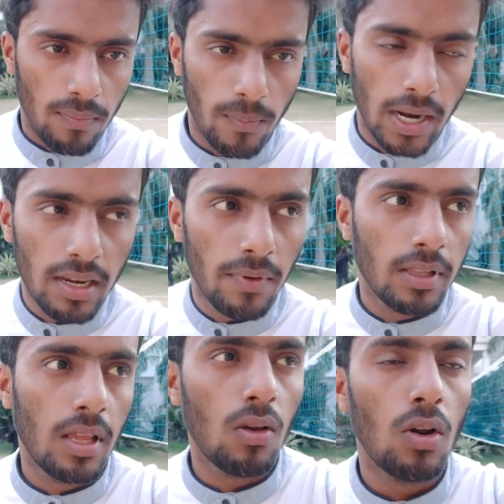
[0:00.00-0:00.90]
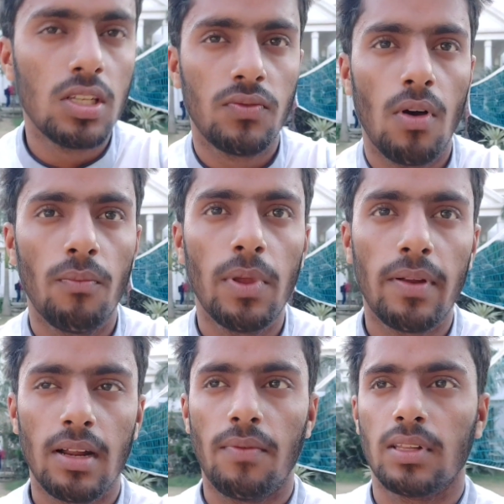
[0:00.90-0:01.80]
भरनी पड़ती है कॉलेज फॉर्म भी
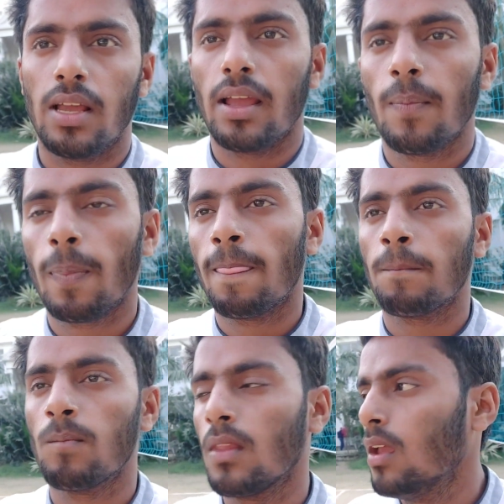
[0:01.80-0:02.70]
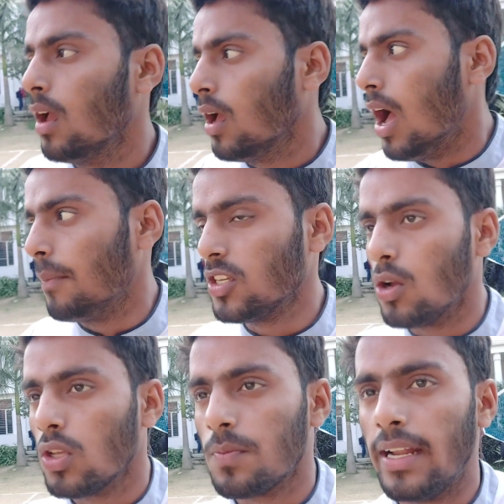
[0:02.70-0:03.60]
भरना पड़ता है आप
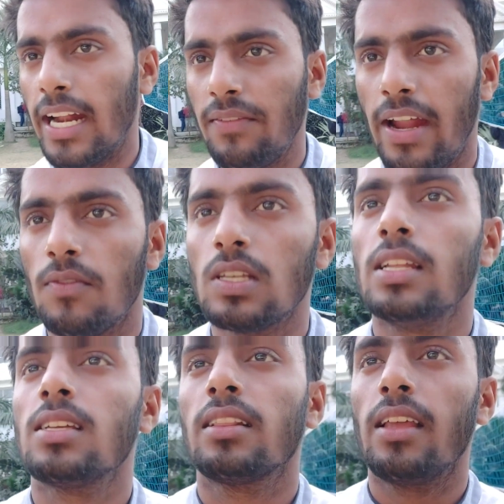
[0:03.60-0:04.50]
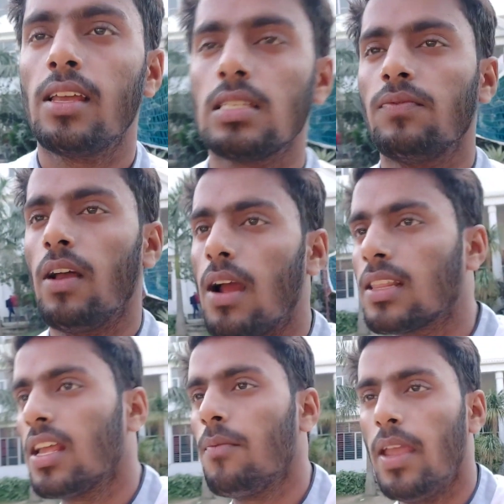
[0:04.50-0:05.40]
चाहो तो इसमें डायरेक्ट भी एडमिशन ले सकते हैं
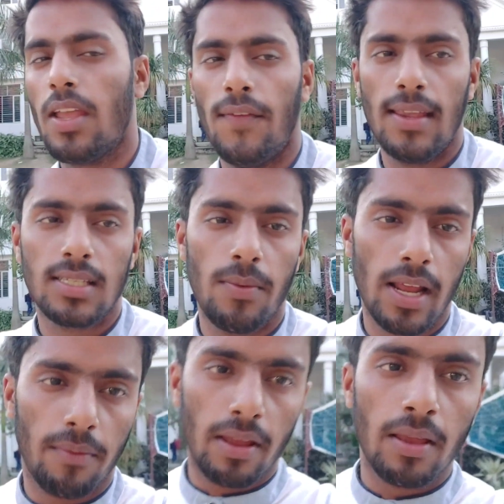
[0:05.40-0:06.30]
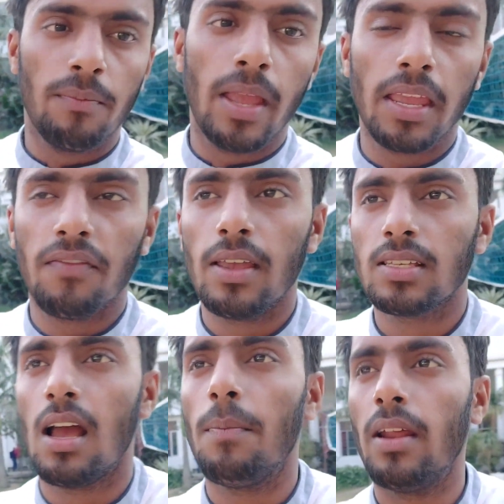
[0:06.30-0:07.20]
करते हैं बीए की फ़ीस के बारे में बीए की
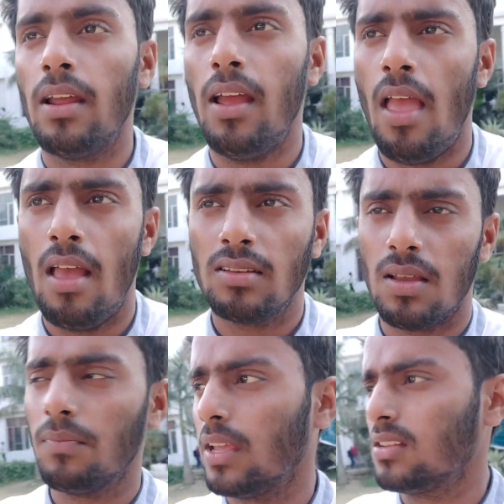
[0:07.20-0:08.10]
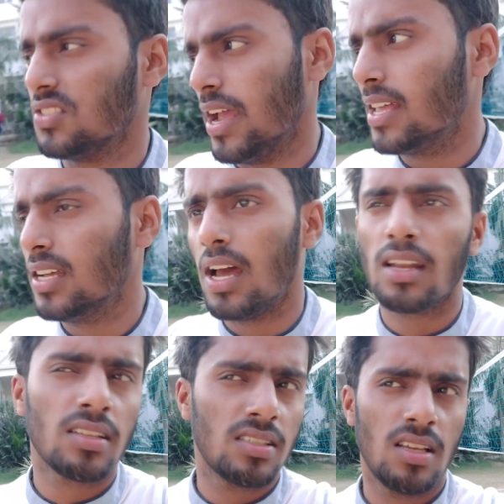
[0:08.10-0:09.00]
फ़ीस यहाँ पर समथिंग छः
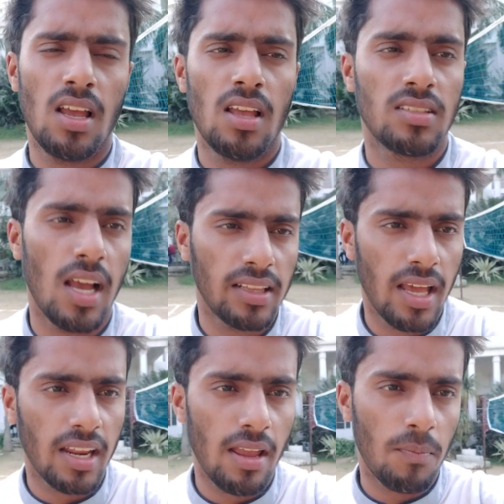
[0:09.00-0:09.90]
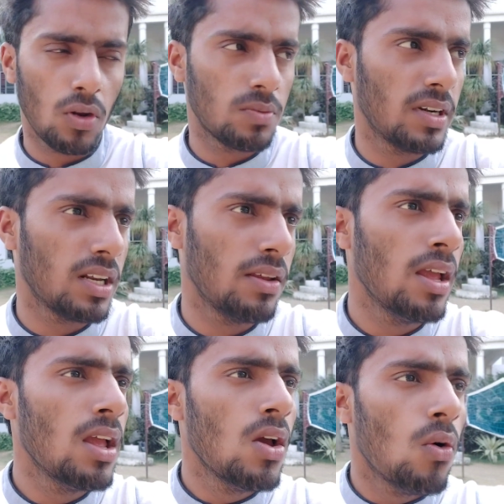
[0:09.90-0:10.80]
हज़ार सात हज़ार की अप्रॉक्सीमेटली
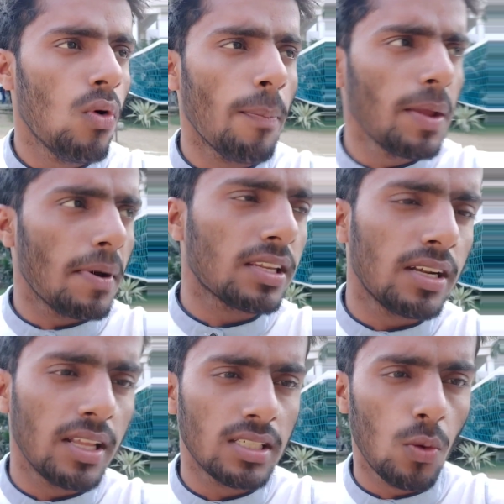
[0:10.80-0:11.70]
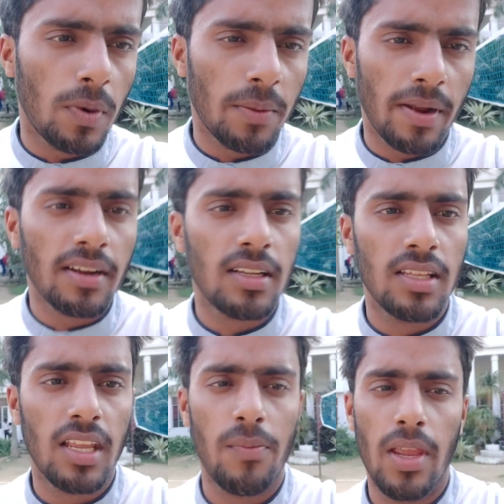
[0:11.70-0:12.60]
वो आपकी परसेंटेज के ऊपर डिपेंड
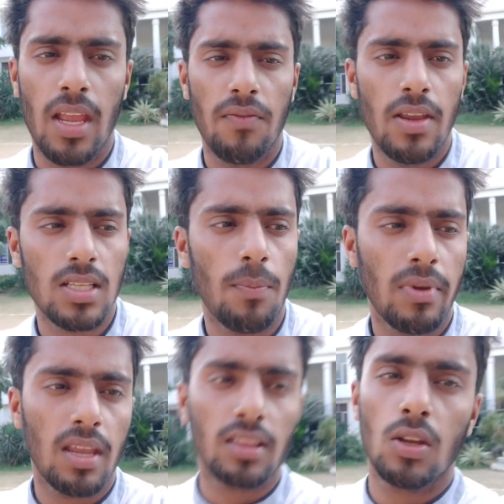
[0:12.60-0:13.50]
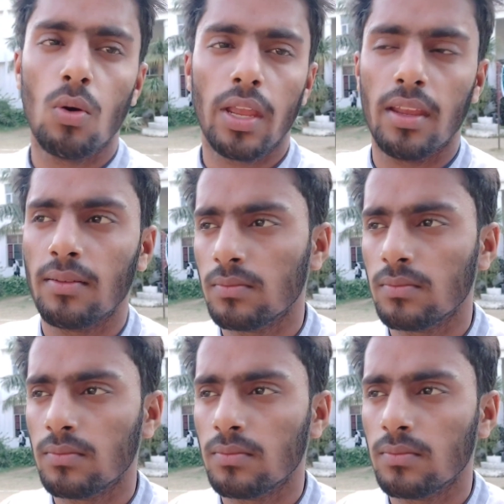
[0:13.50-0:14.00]
करती है कि बीए की फ़ीस आपकी कितनी होगी